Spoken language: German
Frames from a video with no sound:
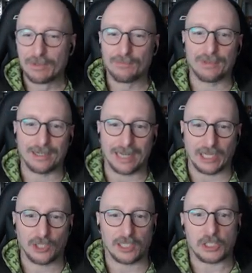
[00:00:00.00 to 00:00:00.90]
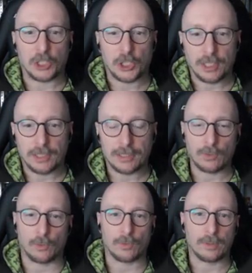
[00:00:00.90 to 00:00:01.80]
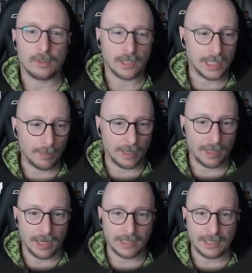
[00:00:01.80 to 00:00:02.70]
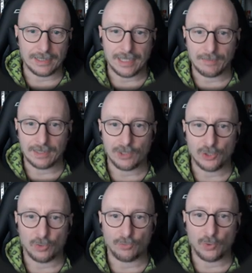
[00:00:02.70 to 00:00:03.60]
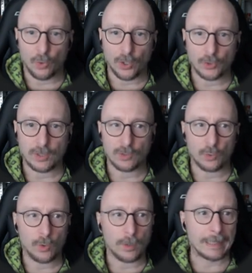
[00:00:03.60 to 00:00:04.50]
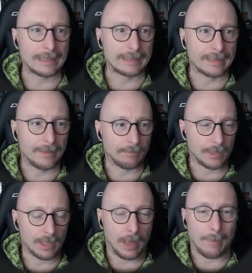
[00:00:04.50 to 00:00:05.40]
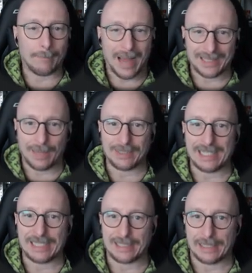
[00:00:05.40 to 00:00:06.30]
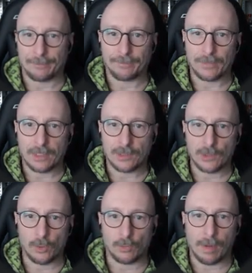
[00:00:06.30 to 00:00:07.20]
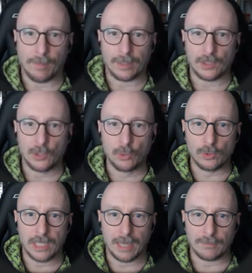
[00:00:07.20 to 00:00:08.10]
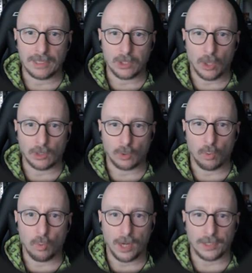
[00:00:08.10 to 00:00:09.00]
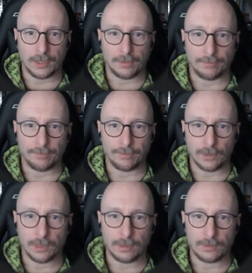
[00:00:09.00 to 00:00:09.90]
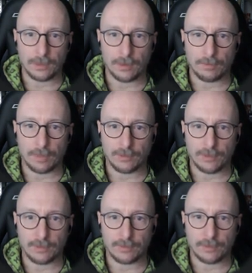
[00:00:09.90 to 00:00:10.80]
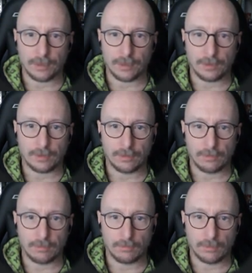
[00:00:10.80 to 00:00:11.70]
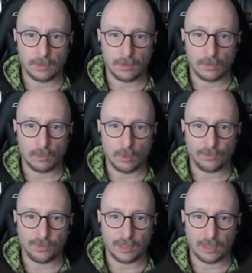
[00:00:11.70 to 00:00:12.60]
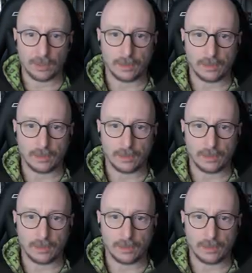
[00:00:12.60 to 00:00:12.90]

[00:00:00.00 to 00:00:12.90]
Verrecken kann ich. So, Gehen wir mal rein, das es jetzt nicht auf Deutsch oder so. Macht aber nix. So, machen wir mal New Game Slot 1. Geht das hier? Machst du das? Oder? What the fuck, alle?